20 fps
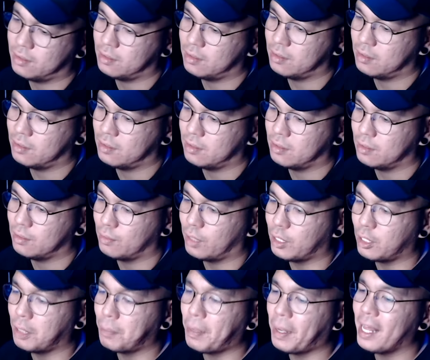29.
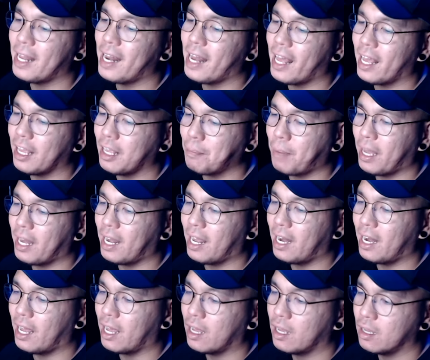Huwag nyo na paala,
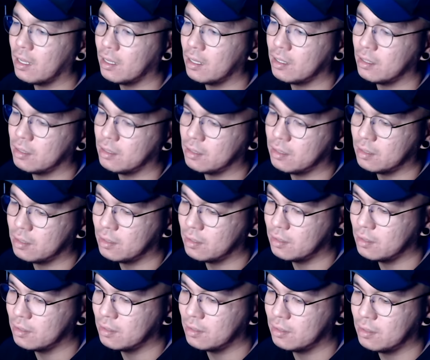ipaalala. A new
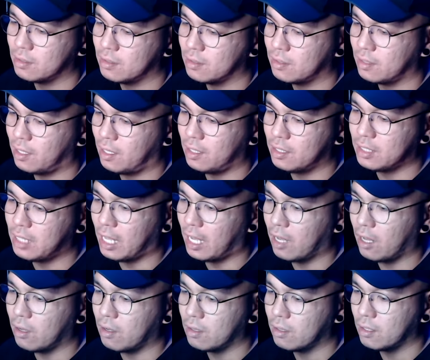frontier Nainis
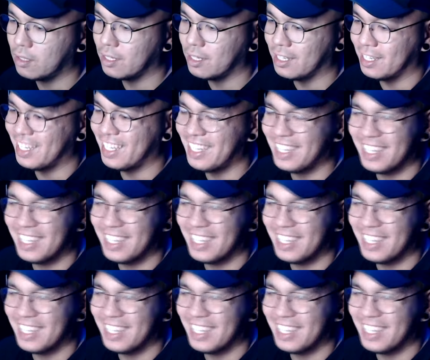lang ako. Let's